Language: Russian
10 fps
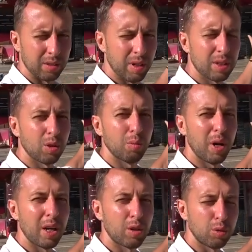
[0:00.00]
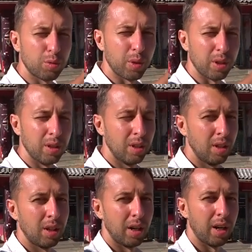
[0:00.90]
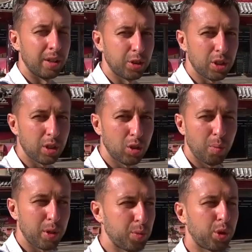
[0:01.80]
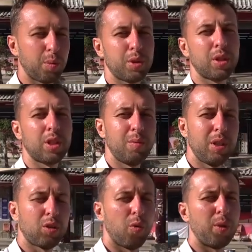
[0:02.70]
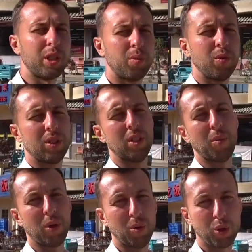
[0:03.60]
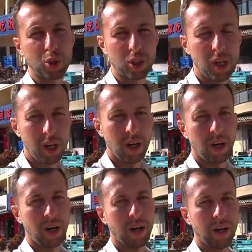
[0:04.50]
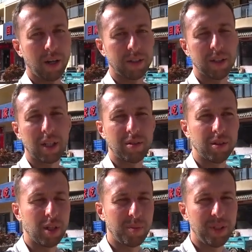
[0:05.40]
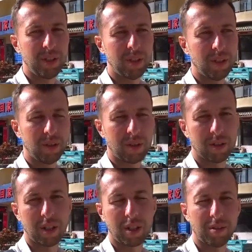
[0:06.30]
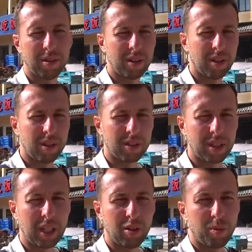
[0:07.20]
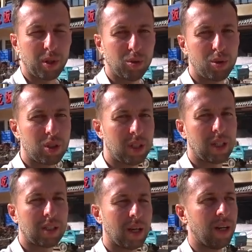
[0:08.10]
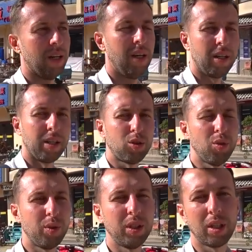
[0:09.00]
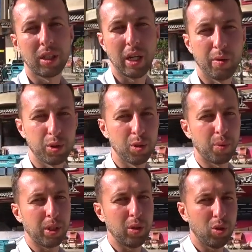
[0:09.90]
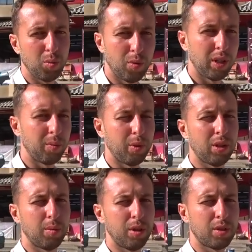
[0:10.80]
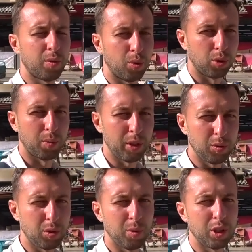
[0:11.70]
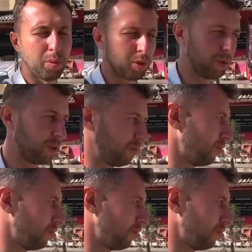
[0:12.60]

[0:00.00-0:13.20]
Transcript: Называется он Bayer А сейчас зайдем, посмотрим ассортимент. В принципе, везде похожи. А, одинаковые напитки, одинаковая снековая продукция и так далее. Готовые еды как таковой здесь не продают, но бывает вот есть фрукты. Пойдемте вместе посмотрим.